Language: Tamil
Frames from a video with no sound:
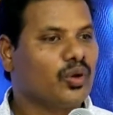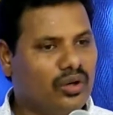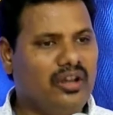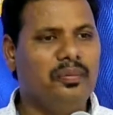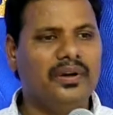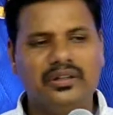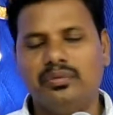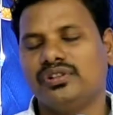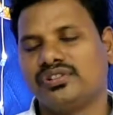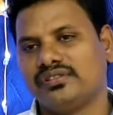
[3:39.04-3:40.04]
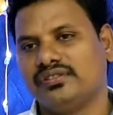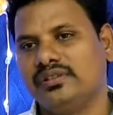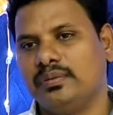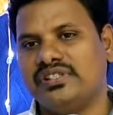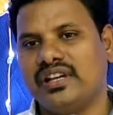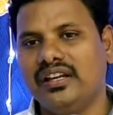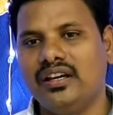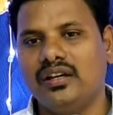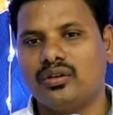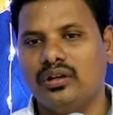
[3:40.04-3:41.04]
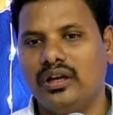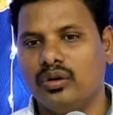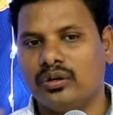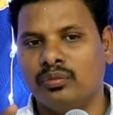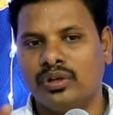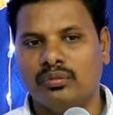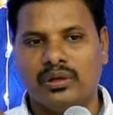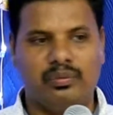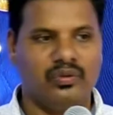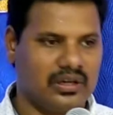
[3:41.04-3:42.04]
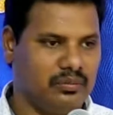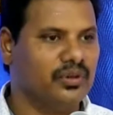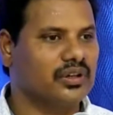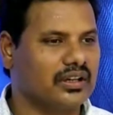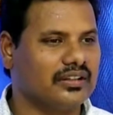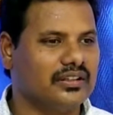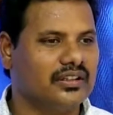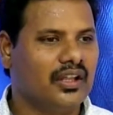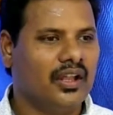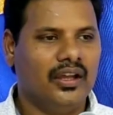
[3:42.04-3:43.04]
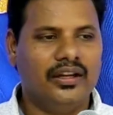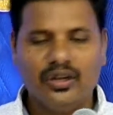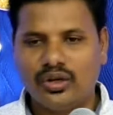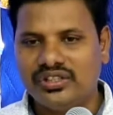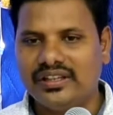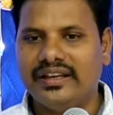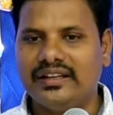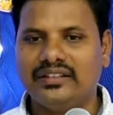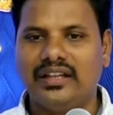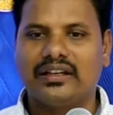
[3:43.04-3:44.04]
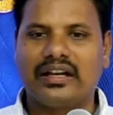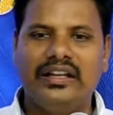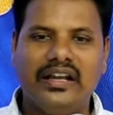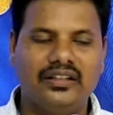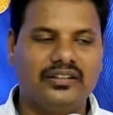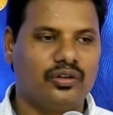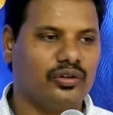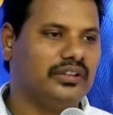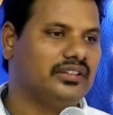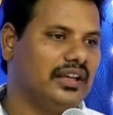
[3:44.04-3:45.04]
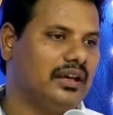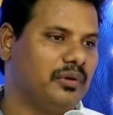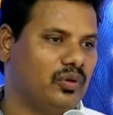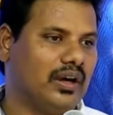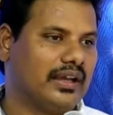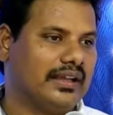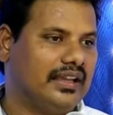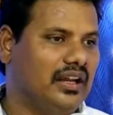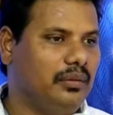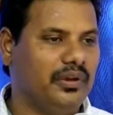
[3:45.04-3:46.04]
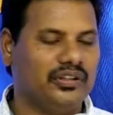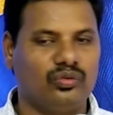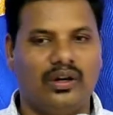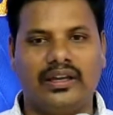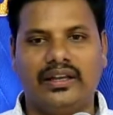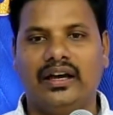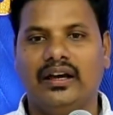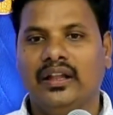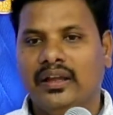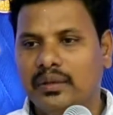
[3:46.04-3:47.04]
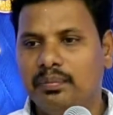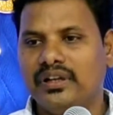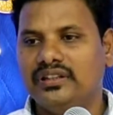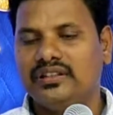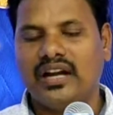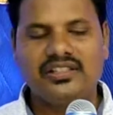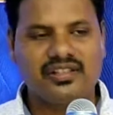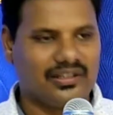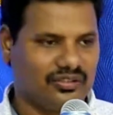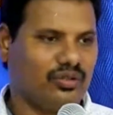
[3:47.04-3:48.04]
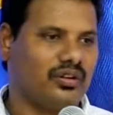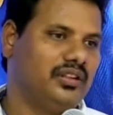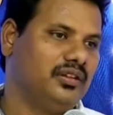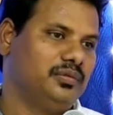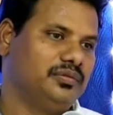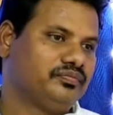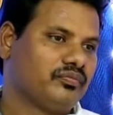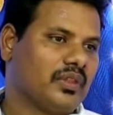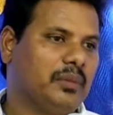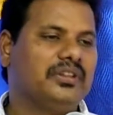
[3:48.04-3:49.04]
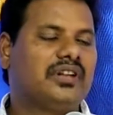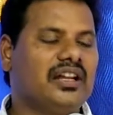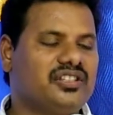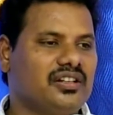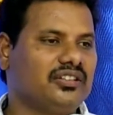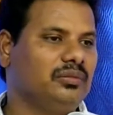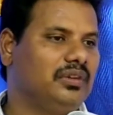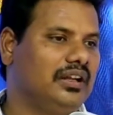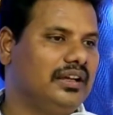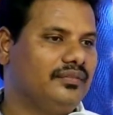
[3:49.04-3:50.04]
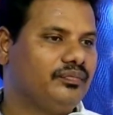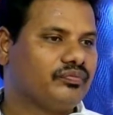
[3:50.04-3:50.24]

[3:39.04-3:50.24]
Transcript: குறைவுபட்டு போச்சு இப்போ ஜனங்களுக்குள்ள ஒரு முறுமுறுப்பு வரப்போகிறது இன்னும் கொஞ்ச நேரத்தில் அந்த கல்யாணத்தை குறித்து என்ன பண்ணுவாங்க கேலி பேசுவாங்க ஏன்னா இப்பொழுது திராட்சை ரசம் குறைந்து இப்போ திராட்சை ரசம் இல்லை